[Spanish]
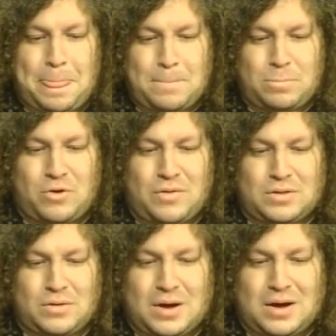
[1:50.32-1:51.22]
nos va
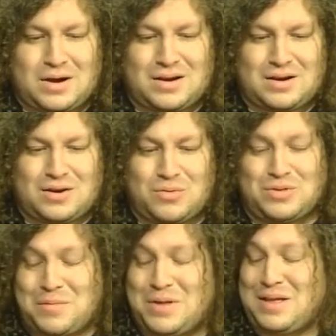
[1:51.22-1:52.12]
a tocar
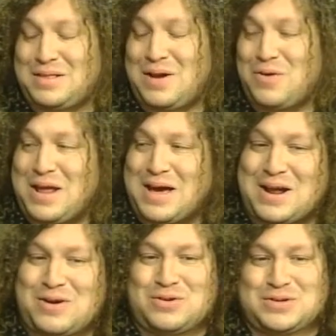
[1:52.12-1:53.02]
justamente
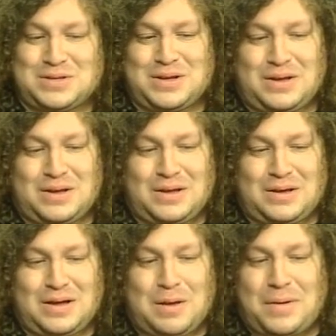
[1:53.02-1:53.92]
telonearlos.
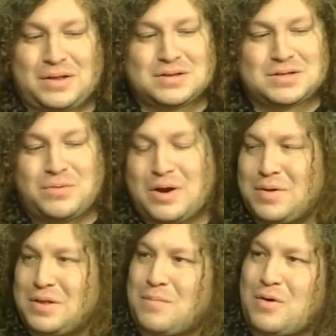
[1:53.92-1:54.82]
aparte
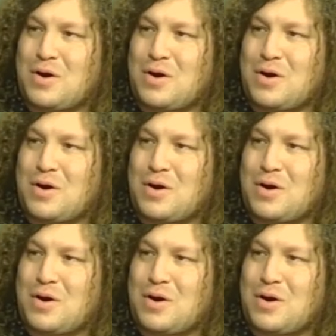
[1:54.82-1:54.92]
seguramente vamos a